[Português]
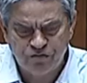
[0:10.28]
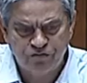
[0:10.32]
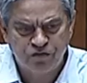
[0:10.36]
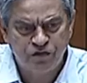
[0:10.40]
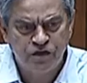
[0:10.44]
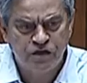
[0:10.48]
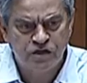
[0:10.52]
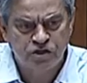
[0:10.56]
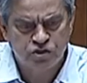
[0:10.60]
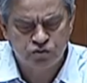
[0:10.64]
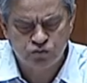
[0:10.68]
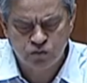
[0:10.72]

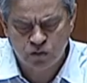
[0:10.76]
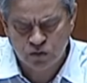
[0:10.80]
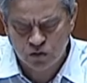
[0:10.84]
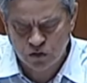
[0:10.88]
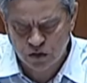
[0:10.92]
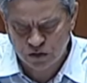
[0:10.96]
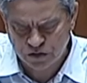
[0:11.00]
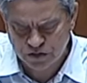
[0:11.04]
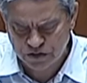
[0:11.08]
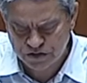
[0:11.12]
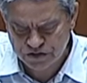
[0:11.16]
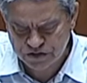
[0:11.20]
definir as suas
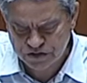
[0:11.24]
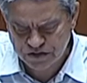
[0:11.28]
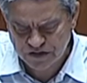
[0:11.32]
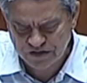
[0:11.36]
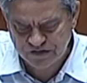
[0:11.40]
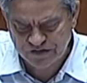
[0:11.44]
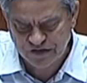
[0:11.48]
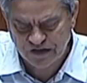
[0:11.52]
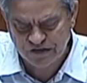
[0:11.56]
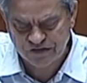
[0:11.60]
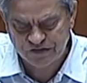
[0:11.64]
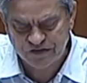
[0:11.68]
rotas
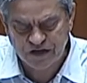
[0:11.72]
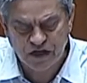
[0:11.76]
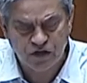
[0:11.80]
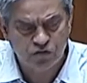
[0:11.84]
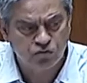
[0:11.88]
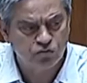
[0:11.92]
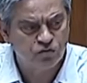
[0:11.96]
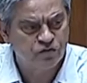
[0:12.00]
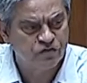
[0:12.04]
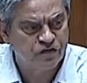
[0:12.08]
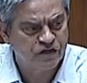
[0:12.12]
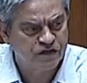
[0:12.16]
sem sequer
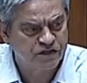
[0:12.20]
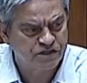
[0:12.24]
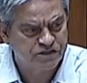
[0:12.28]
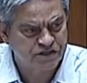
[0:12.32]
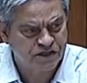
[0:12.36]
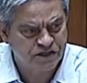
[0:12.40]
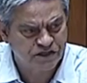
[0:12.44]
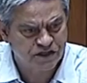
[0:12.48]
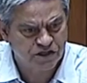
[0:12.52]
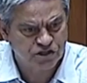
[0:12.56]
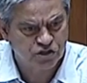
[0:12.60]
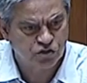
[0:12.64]
conhecer a
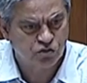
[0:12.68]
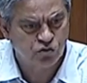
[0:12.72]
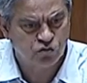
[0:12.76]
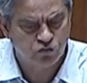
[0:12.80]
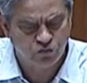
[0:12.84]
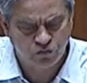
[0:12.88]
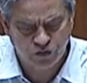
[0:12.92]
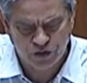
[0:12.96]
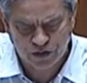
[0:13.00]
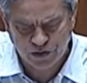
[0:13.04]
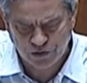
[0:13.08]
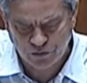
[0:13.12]
estratégia do
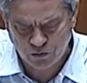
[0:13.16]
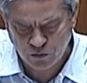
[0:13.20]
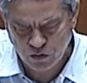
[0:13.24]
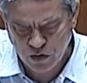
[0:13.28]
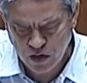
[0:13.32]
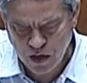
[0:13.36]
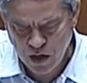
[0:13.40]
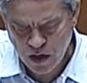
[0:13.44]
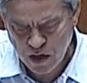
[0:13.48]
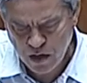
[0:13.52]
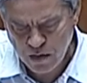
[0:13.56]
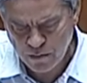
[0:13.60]
Governo
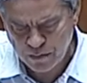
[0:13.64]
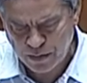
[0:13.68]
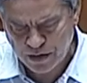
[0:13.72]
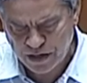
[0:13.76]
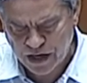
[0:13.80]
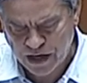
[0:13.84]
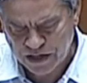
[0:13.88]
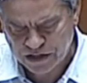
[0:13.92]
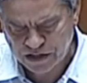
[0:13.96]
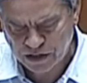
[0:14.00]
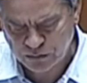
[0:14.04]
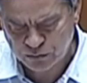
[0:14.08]

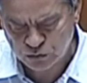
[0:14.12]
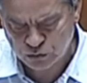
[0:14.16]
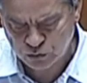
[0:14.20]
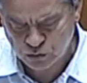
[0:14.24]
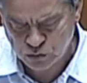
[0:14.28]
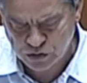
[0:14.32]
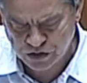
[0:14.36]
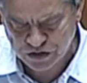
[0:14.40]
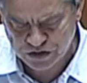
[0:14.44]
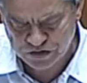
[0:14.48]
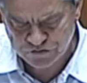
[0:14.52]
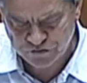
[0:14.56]
para a
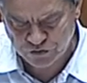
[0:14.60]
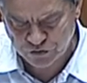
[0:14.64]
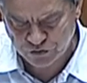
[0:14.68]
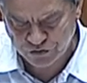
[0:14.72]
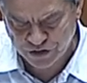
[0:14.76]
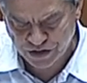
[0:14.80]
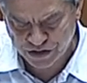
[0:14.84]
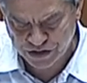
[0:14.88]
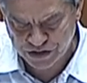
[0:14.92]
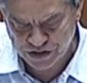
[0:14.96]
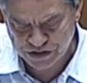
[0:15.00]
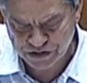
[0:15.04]
reabertura das
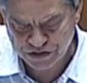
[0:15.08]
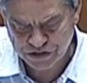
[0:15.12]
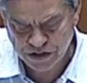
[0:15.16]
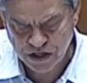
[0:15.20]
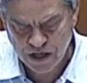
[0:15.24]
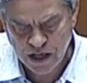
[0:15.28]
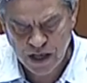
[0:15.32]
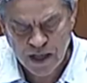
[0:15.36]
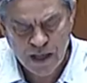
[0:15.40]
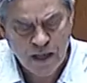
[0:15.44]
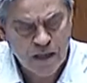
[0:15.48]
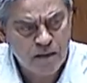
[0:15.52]
fronteiras.
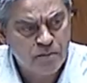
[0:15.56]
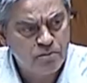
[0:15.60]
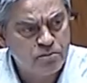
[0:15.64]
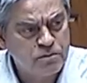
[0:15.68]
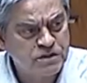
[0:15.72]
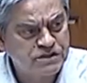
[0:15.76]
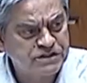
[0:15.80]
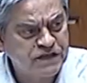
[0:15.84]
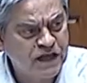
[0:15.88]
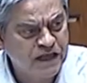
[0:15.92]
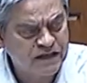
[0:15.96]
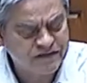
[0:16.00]

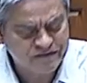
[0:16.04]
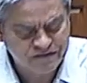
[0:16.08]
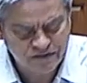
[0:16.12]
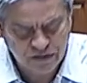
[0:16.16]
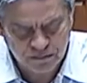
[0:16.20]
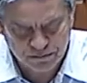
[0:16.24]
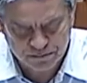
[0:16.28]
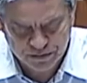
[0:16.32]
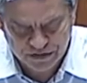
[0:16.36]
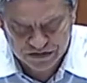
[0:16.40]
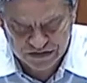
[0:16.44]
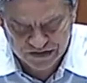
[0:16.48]
Mas é
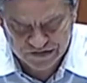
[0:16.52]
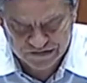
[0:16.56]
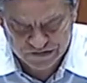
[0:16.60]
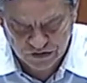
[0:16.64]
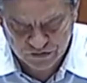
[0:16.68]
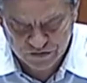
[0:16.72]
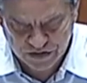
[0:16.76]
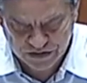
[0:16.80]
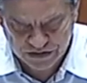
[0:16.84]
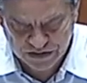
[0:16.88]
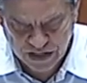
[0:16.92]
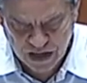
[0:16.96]
essa
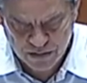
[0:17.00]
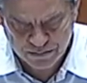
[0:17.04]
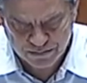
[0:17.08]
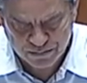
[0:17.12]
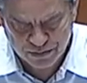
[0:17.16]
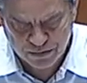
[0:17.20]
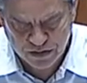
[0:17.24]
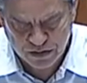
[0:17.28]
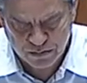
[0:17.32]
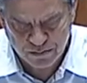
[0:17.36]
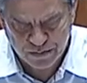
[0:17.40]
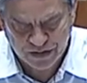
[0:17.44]
pretensão da
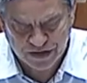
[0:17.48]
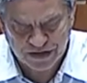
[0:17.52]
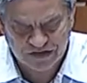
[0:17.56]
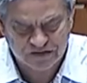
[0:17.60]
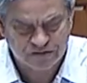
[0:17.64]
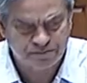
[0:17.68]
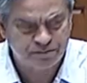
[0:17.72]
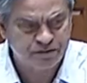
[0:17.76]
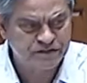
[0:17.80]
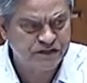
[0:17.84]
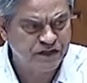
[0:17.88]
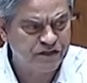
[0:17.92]
TAP, que
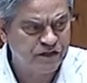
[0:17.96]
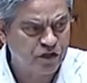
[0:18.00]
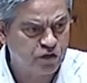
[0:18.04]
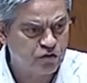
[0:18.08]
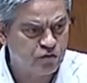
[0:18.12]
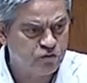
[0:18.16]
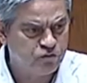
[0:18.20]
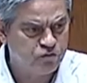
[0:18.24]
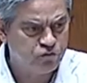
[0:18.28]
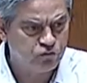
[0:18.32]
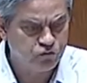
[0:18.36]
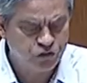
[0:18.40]
parece pretender
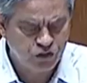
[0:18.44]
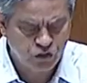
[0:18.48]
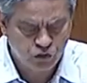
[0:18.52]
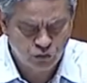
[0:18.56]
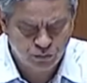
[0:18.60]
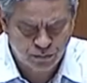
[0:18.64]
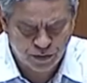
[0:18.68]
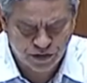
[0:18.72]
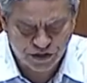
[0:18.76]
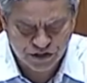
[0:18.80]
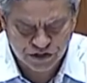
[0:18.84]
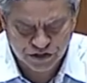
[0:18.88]
confundir
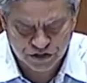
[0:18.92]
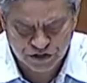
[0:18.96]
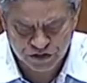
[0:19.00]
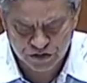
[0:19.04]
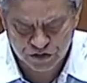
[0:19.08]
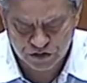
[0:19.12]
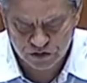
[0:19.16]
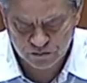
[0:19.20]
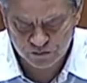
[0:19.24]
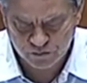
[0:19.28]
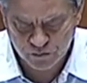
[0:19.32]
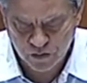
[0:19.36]
o país